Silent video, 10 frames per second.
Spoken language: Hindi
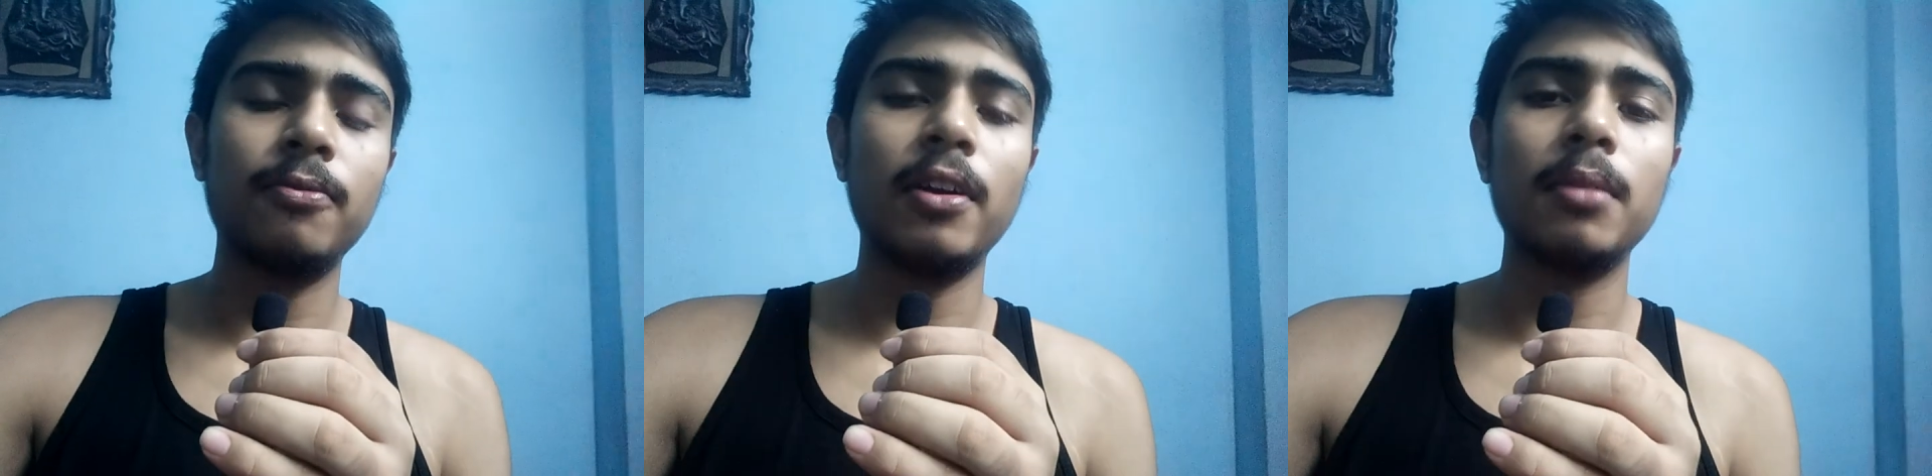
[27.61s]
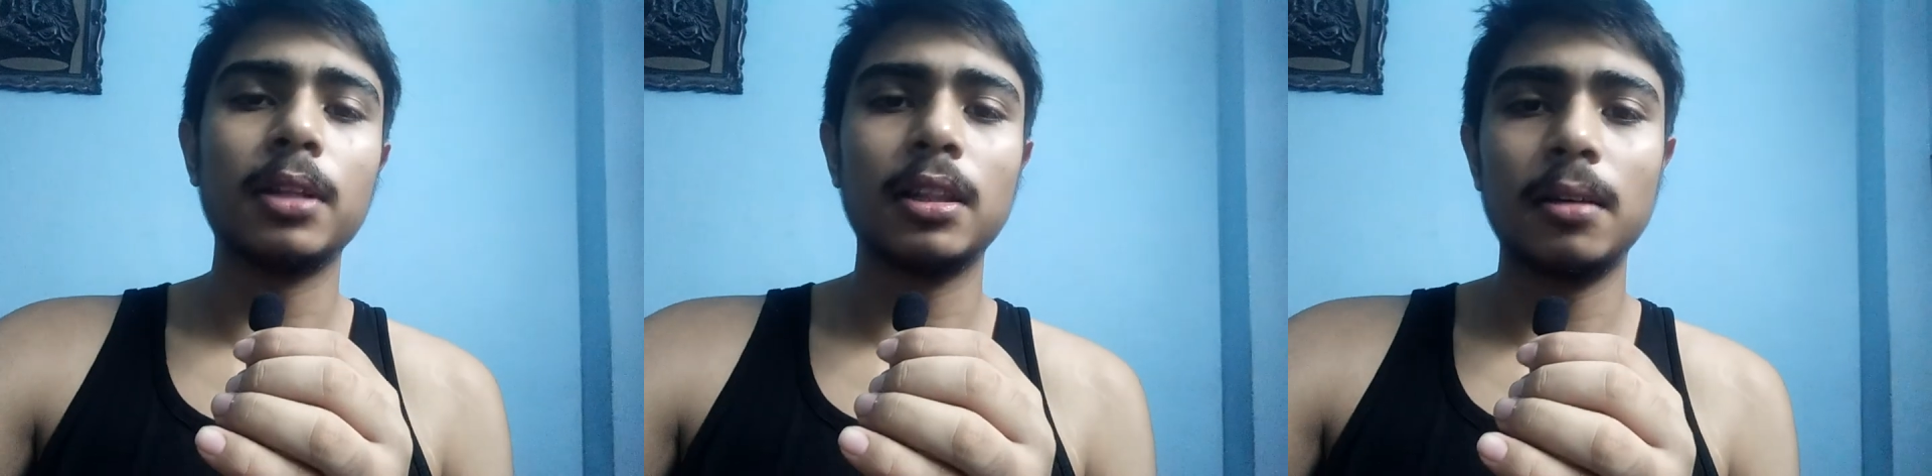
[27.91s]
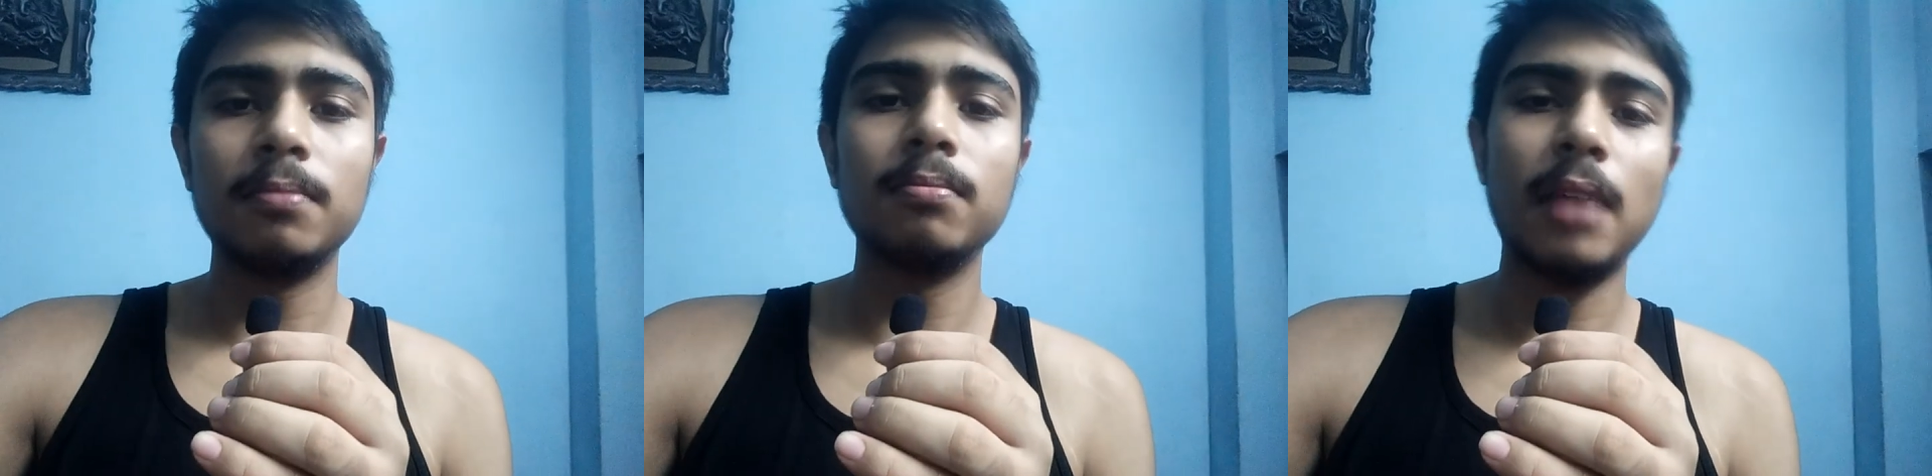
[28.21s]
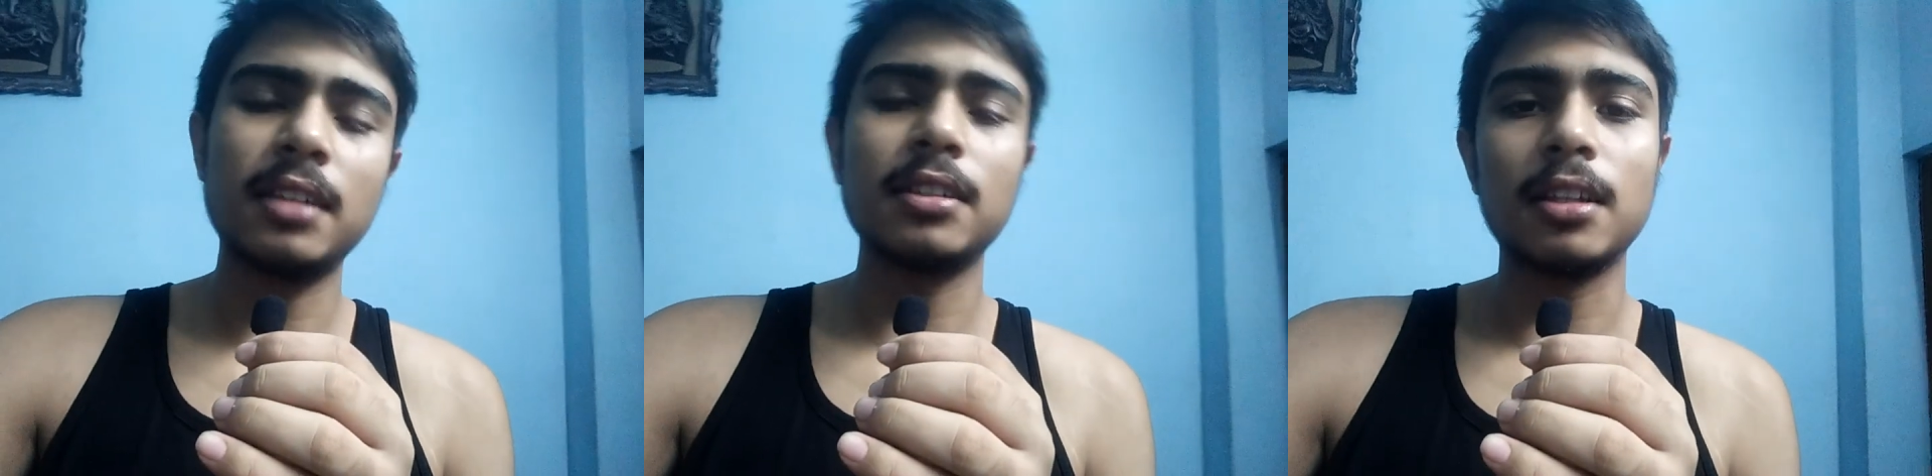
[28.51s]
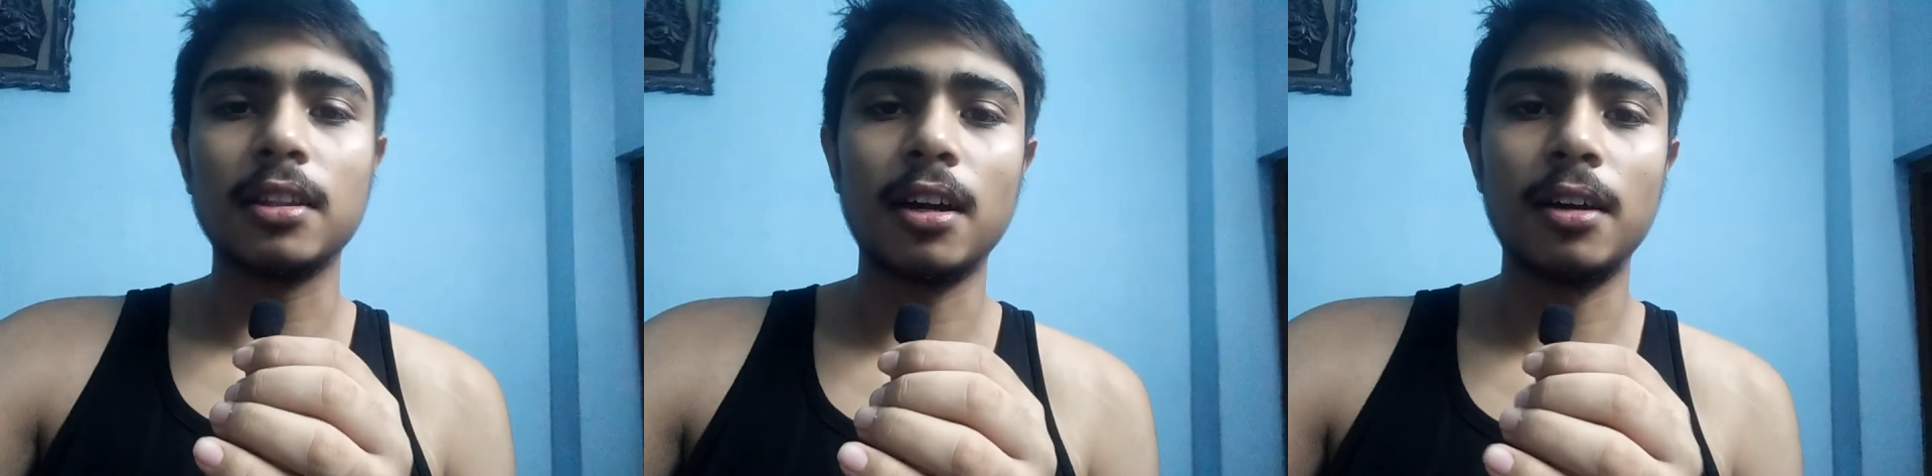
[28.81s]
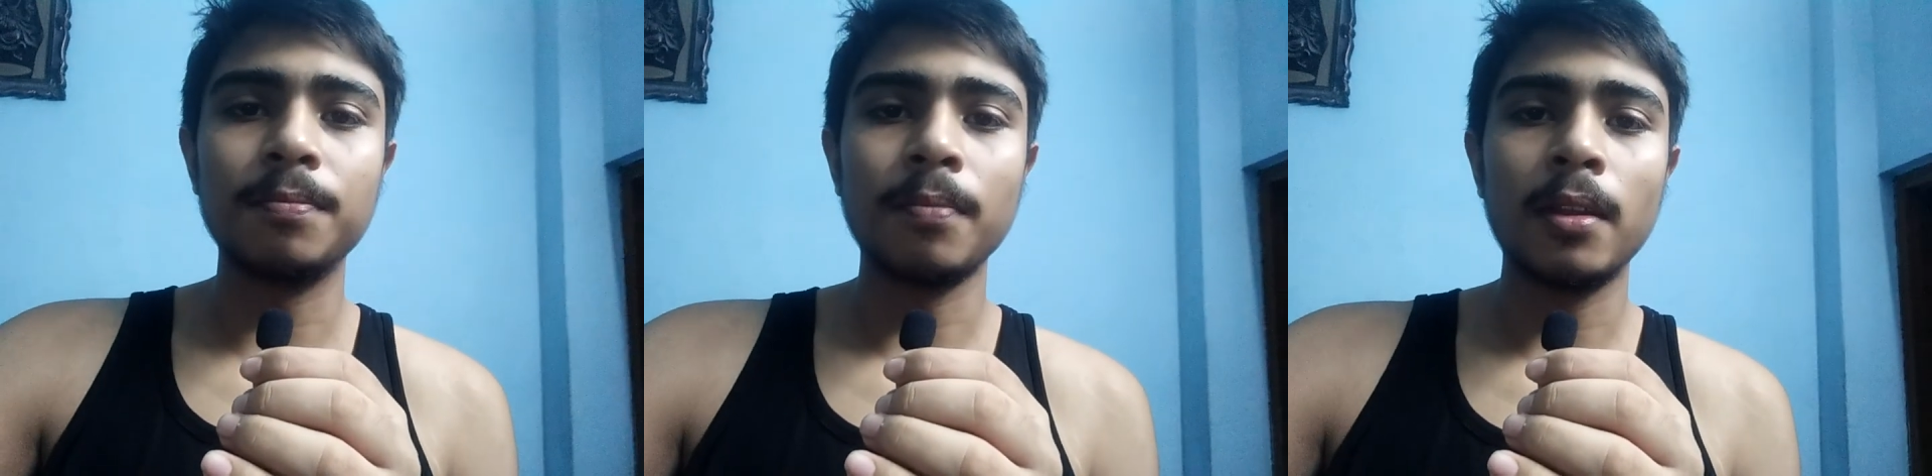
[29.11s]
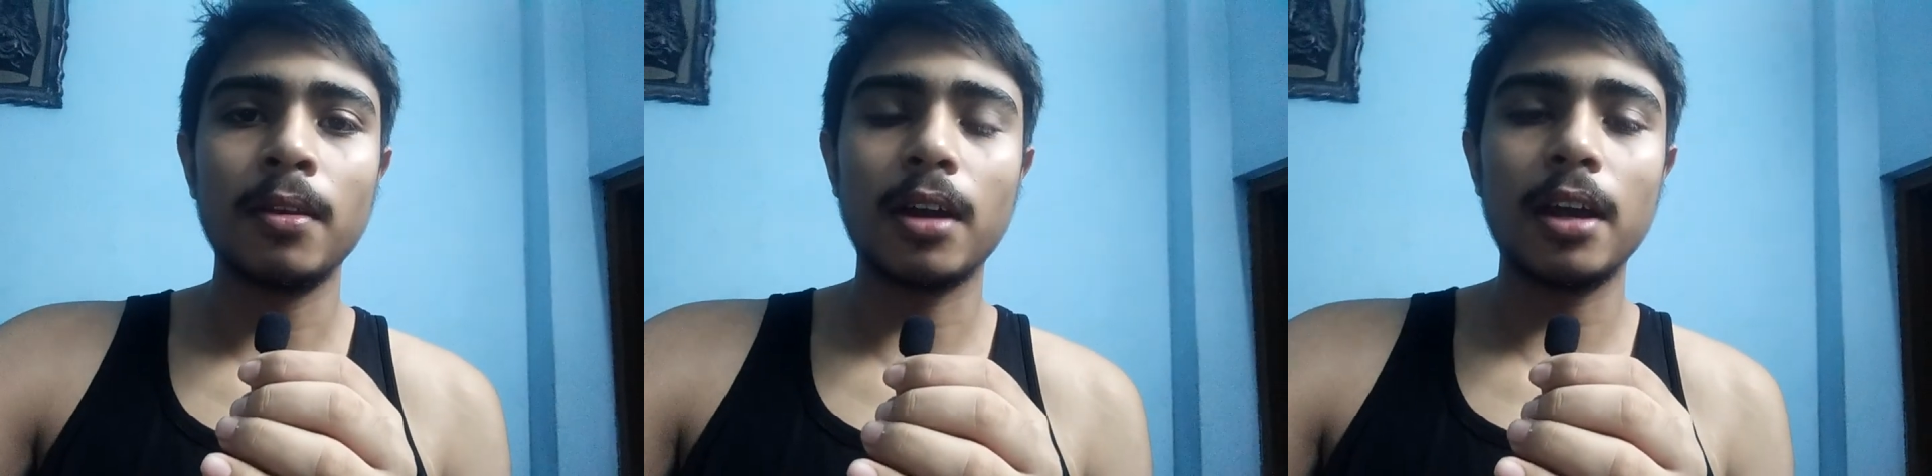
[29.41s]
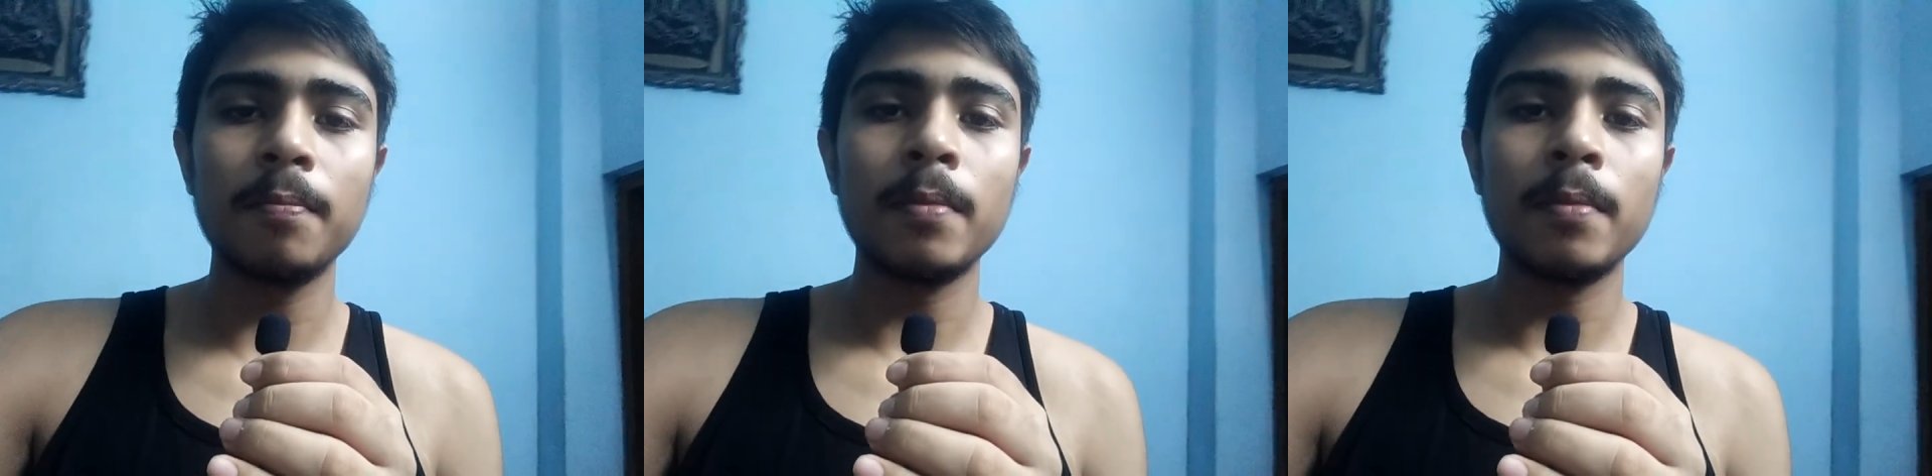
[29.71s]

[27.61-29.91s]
फिर मतलब ऐसा चलता रहा ओके